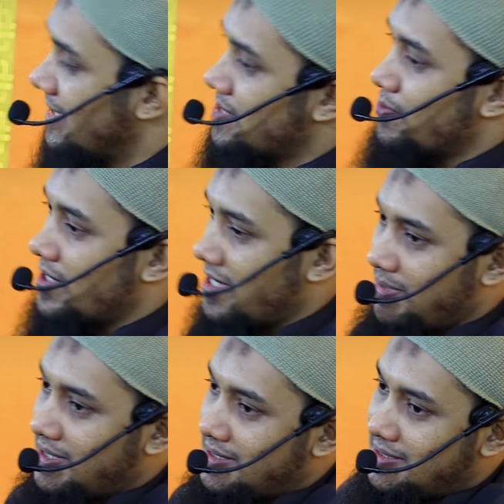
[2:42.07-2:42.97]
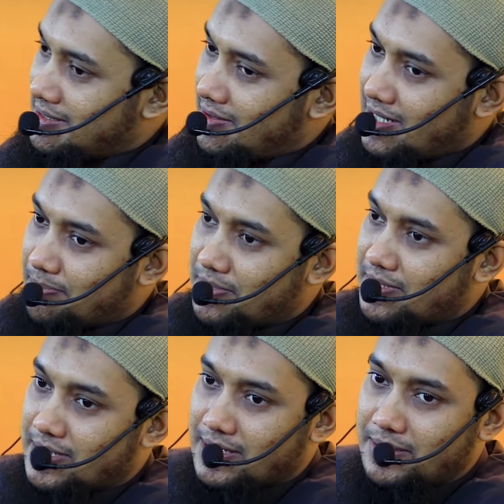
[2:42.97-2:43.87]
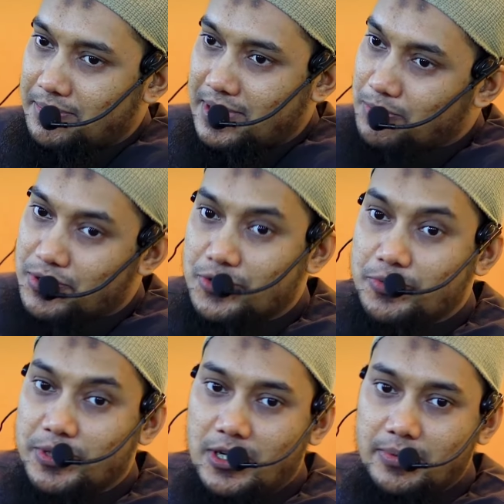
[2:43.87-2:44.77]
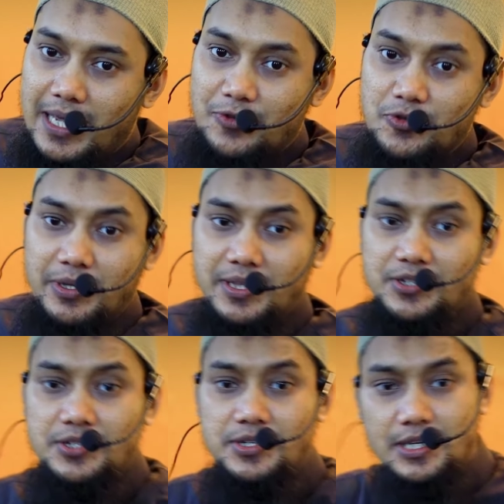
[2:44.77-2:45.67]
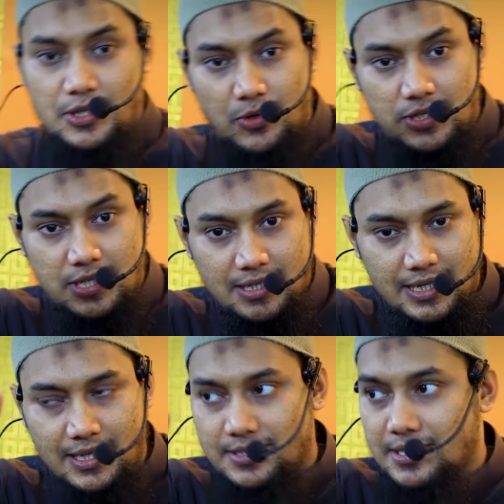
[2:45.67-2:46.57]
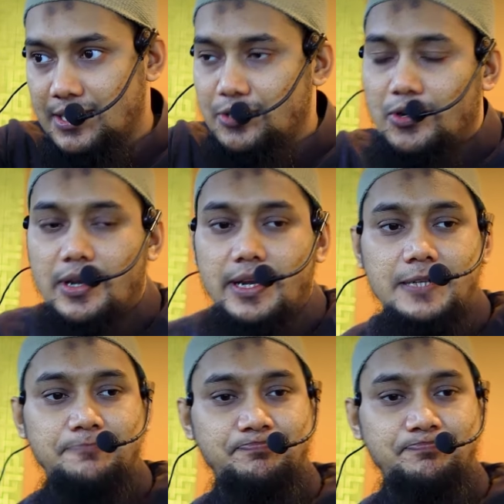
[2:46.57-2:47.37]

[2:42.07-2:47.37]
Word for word: হারিস মনে রাখবেন তাহলে আপনাদেরকে এটা বুঝতে সুবিধা হবে একজন ব্যক্তি এসে জিজ্ঞাসা করেছিলেন হারিসটা দিয়ে দিই অনলাইন